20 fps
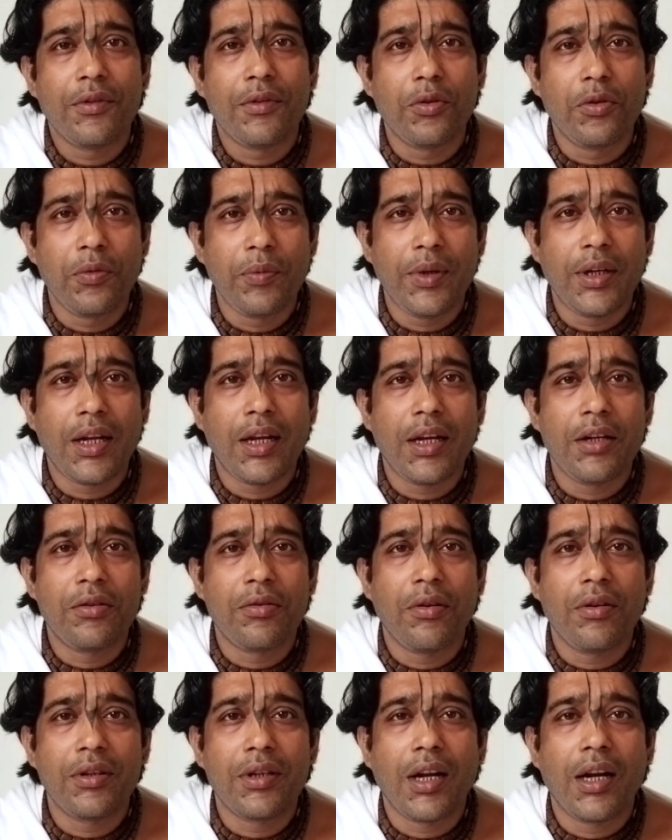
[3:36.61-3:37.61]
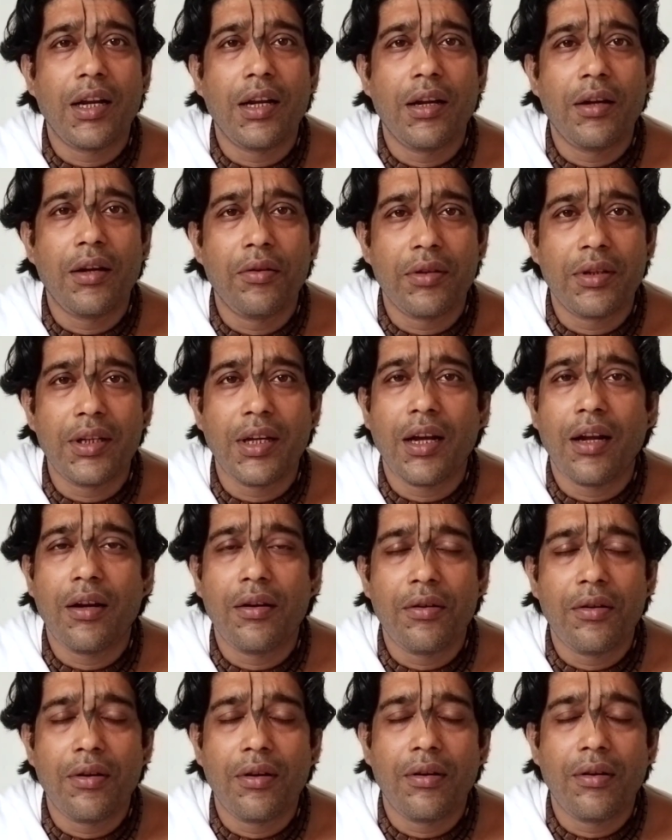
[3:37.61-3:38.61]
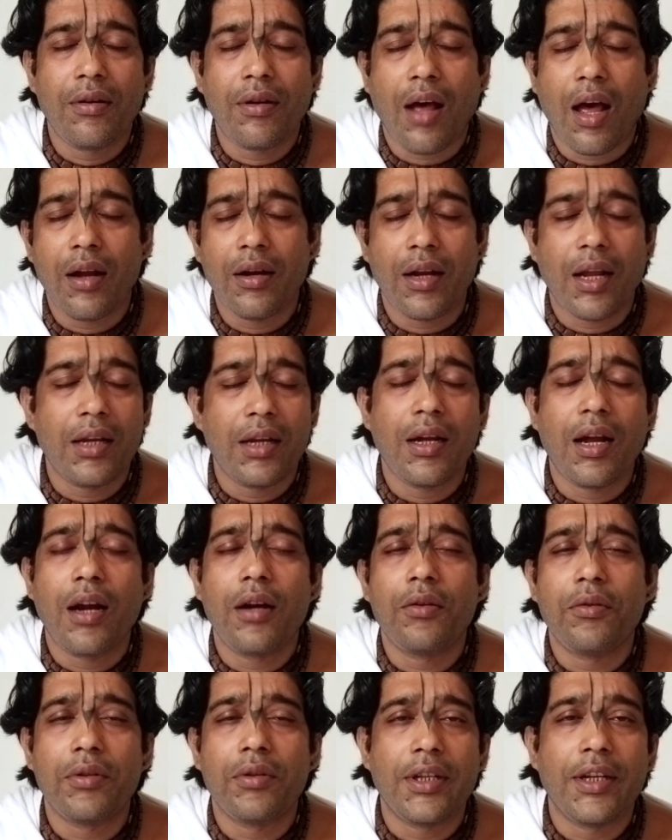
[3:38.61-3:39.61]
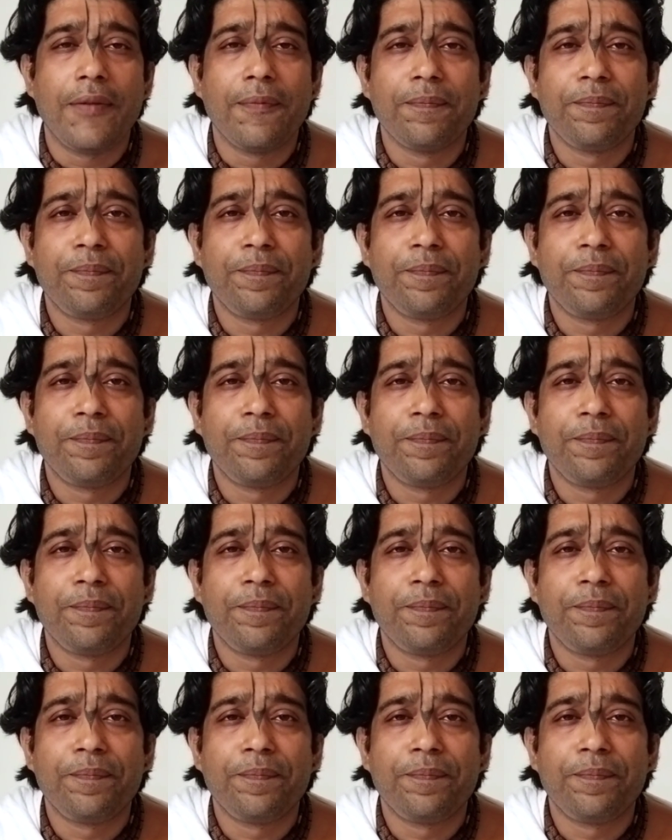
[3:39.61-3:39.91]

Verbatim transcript: গুরু বিনা এই সংসারে গতি নাহি আর গতি